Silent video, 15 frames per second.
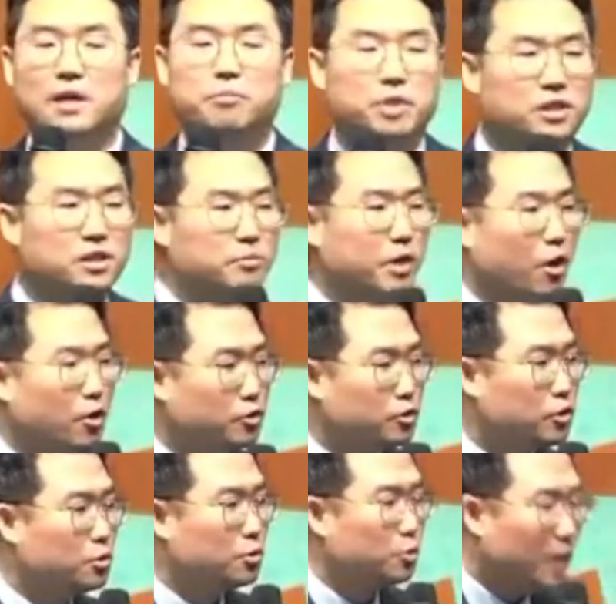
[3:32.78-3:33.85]
내 믿음이
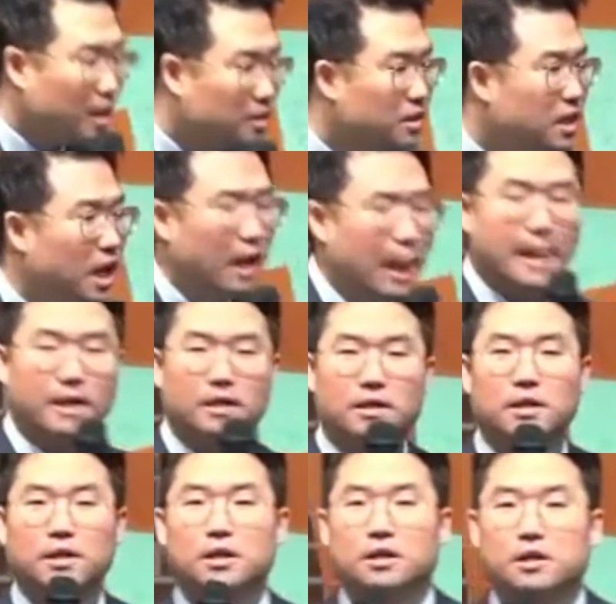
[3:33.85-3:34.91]
어느 정도
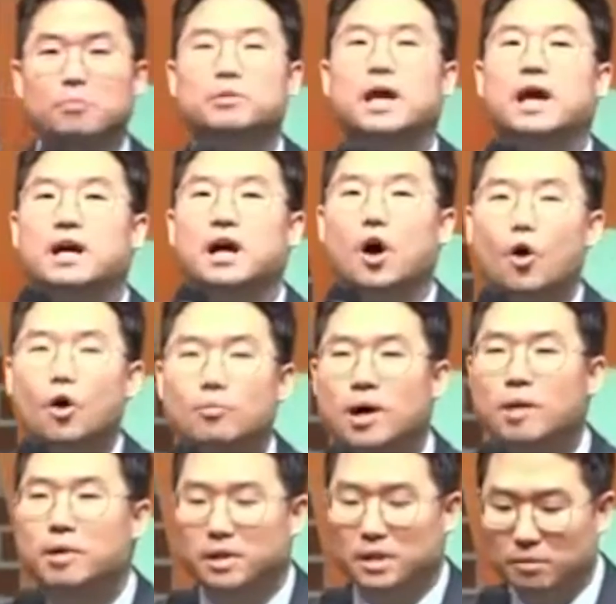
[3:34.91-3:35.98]
되느냐. 그럼 내가
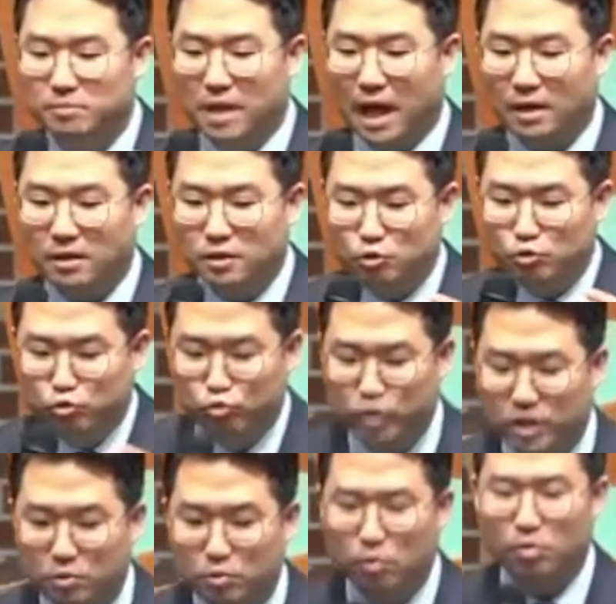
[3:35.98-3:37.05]
얼마만큼 나를
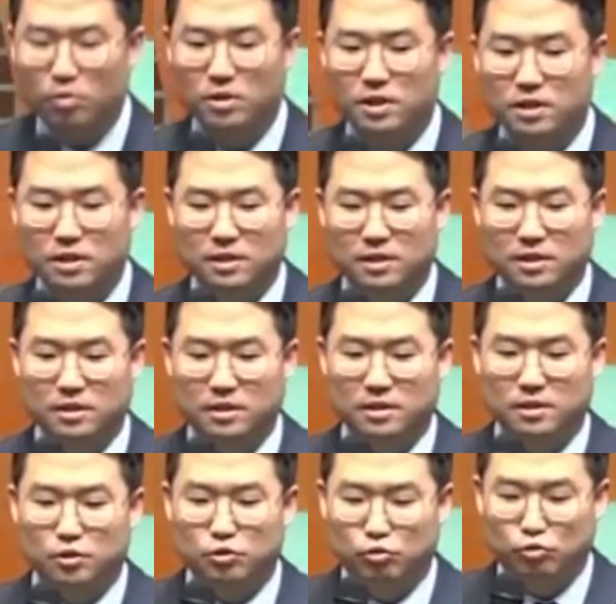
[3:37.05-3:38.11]
죽이고
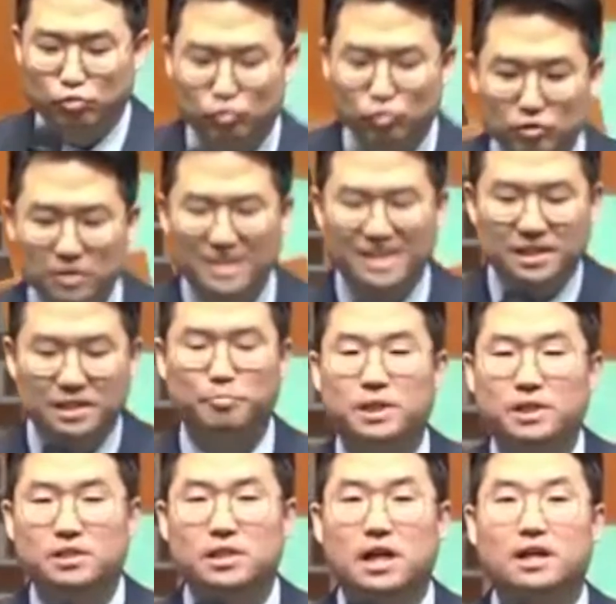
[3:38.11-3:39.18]
죽은
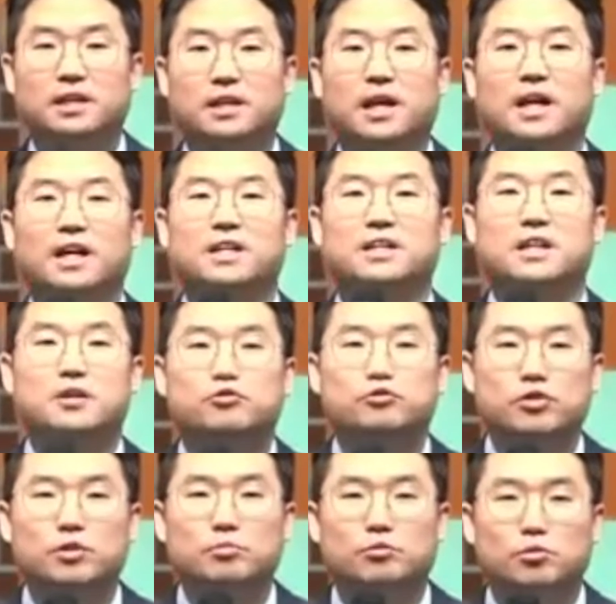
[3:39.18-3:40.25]
그 빈자리에
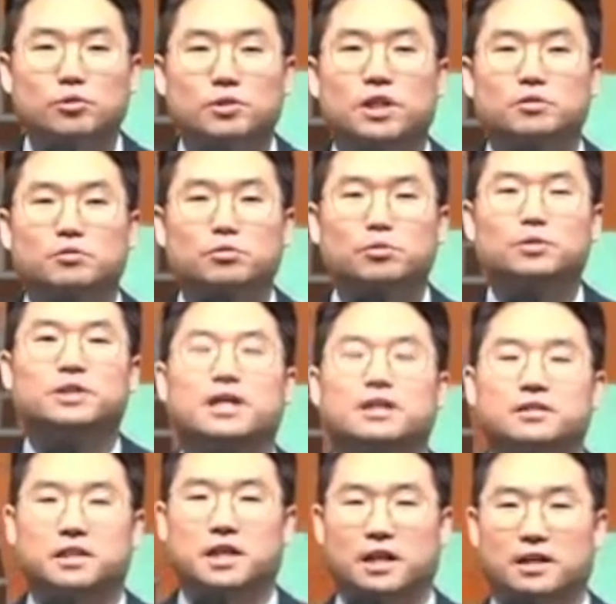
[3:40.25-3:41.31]
예수님으로 채우고
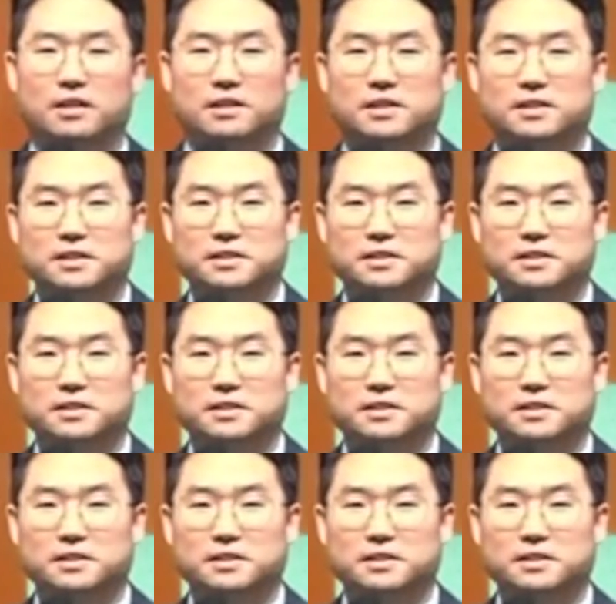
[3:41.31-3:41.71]
사느냐.